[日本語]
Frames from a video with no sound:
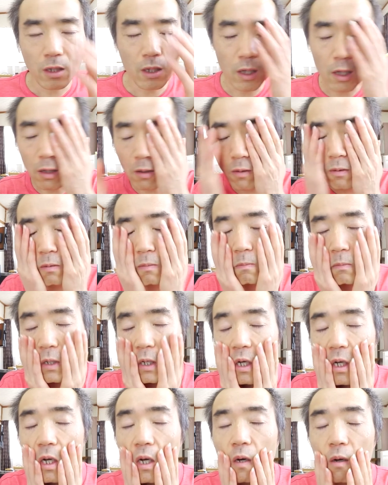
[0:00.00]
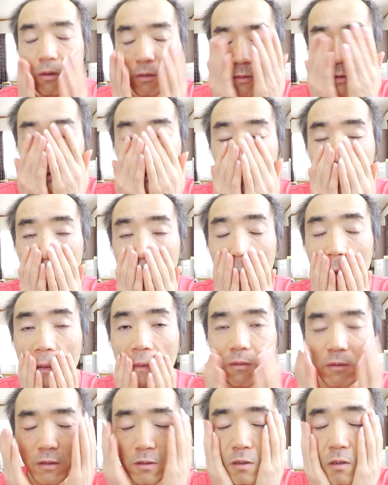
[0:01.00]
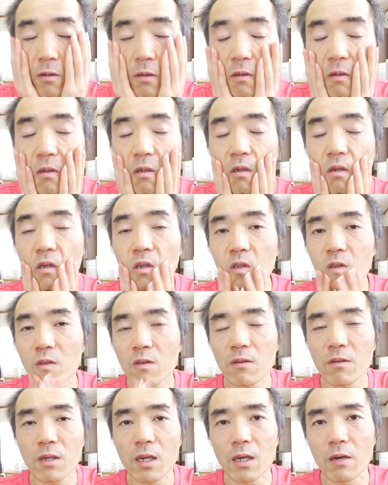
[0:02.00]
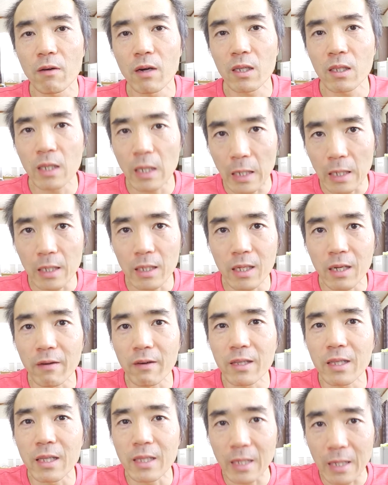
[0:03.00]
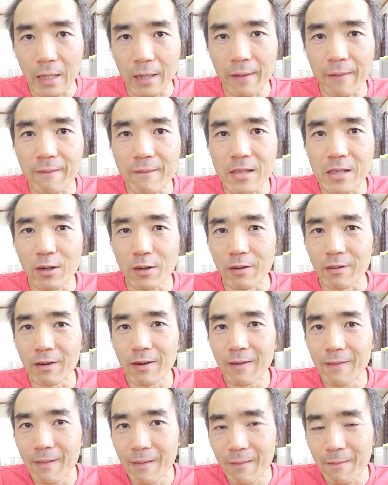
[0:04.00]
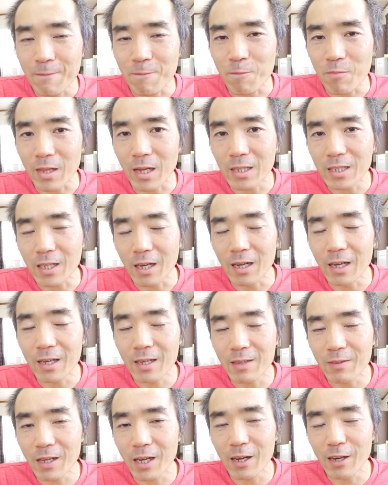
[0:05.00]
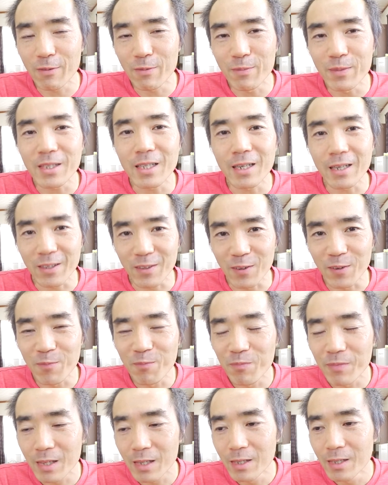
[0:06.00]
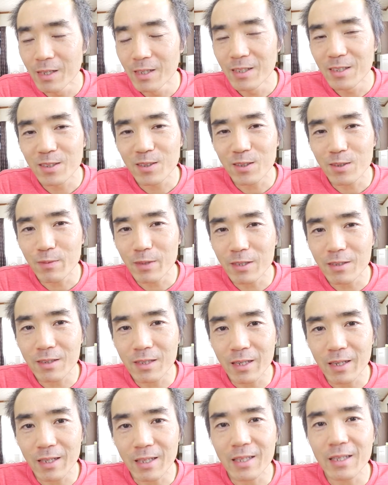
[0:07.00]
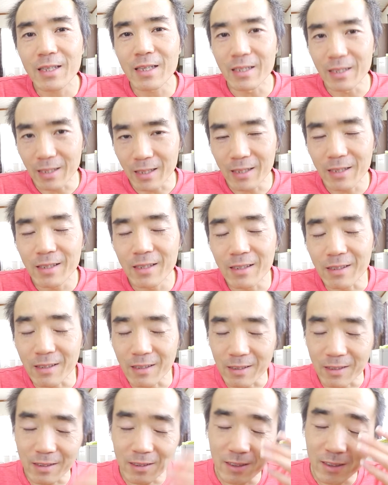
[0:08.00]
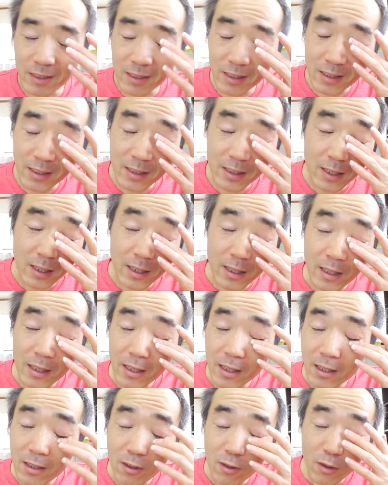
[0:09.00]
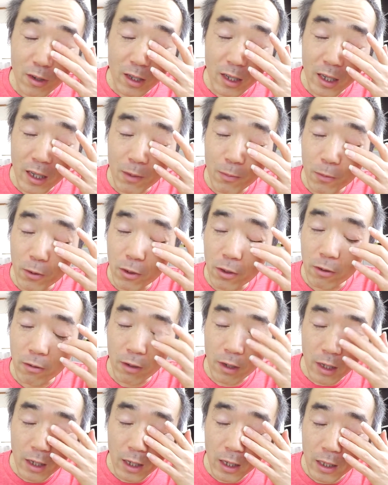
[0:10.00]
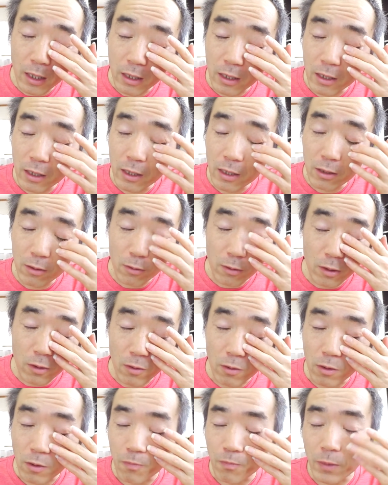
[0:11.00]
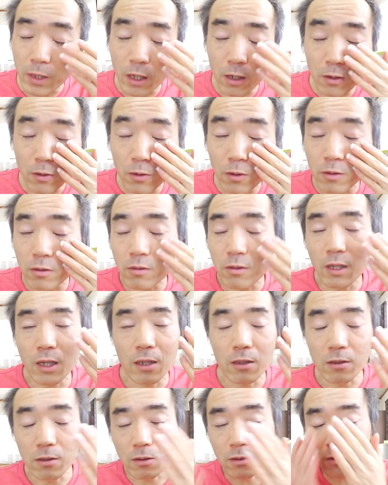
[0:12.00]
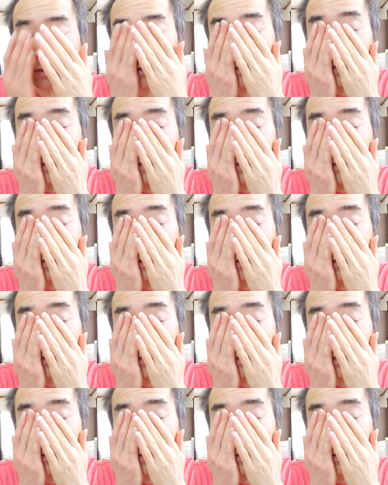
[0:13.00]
顔、まあ顔の状態、そう、そう変わんない。変わってない。今日。朝、顔見たけど。そう別に変わってないね。うん、これがもっと若い時の弾力のある、